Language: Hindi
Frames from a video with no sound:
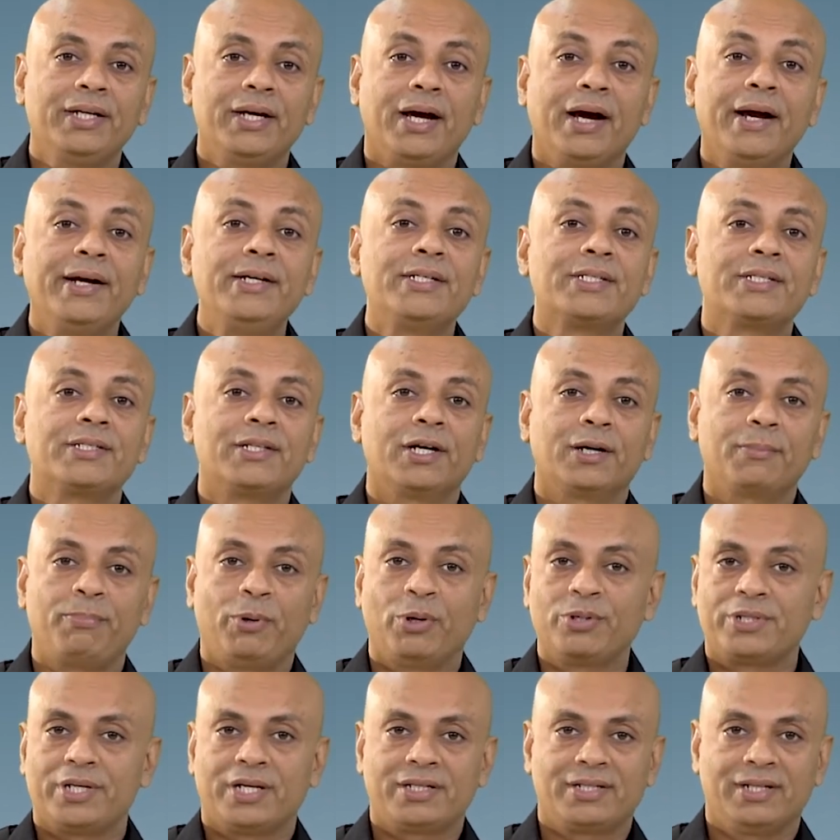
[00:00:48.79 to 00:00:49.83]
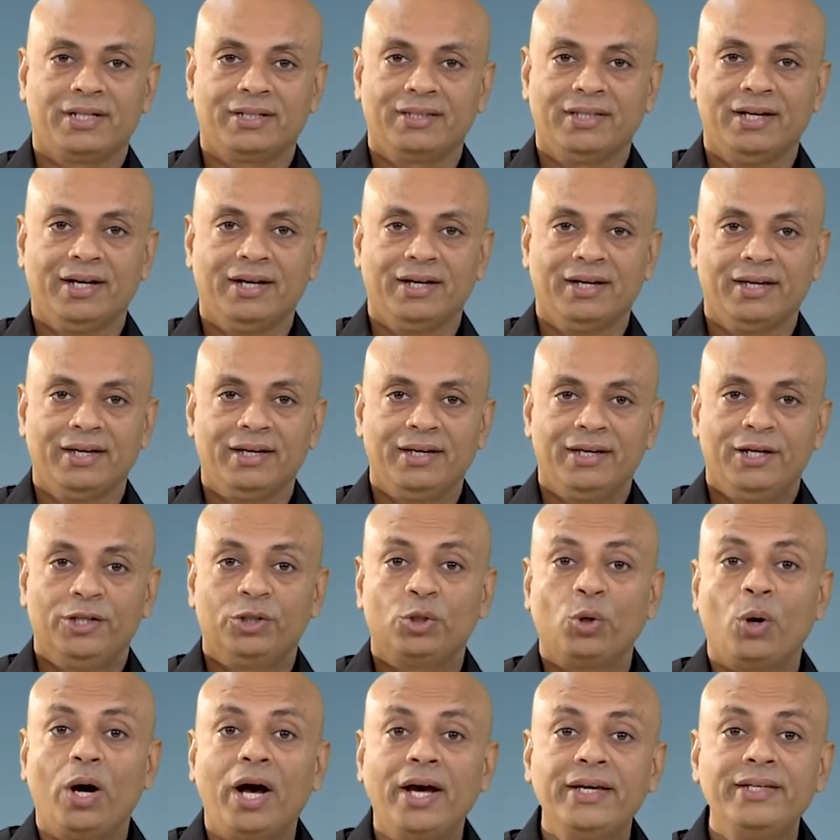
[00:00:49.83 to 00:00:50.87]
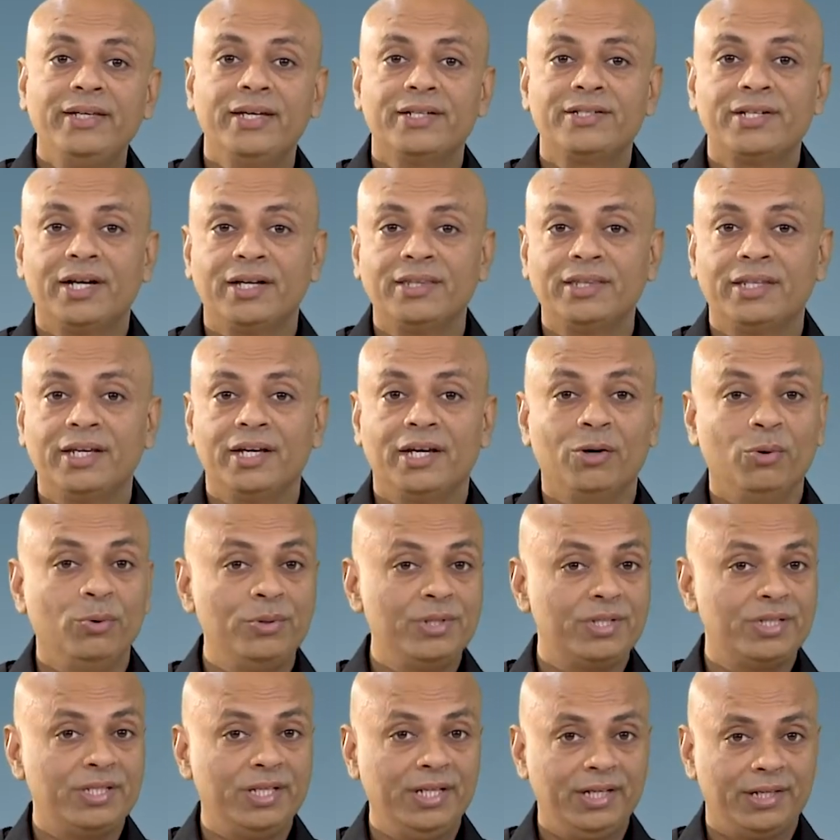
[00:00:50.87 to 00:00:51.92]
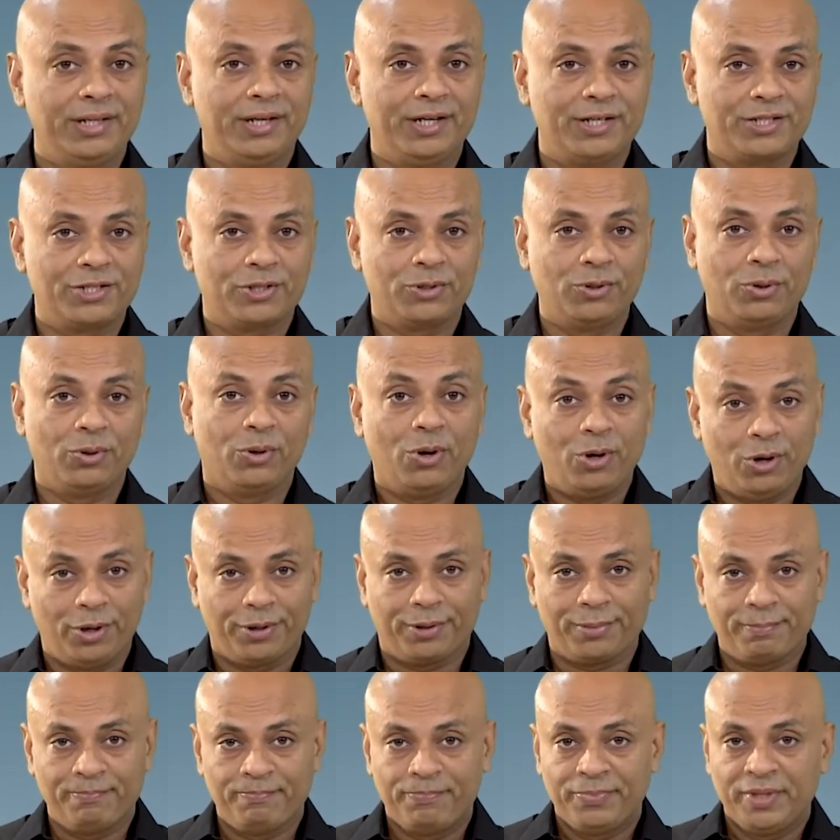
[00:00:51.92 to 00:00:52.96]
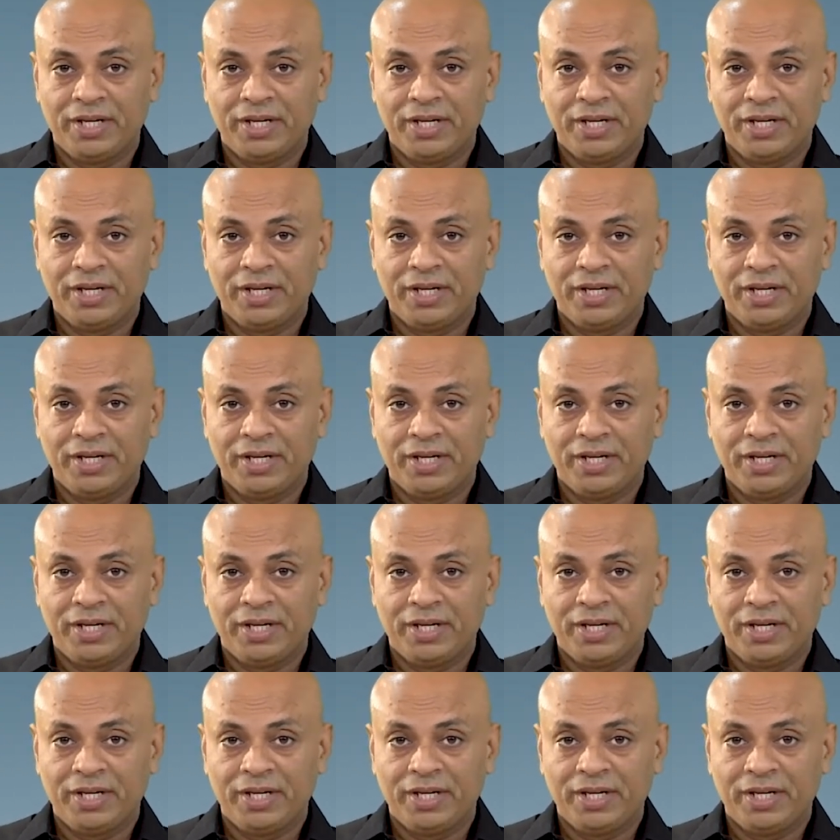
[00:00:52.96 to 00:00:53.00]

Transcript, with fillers: हाइट्स तक पहुंचा सकता है तो आइए जानते हैं उन सीक्रेट्स को और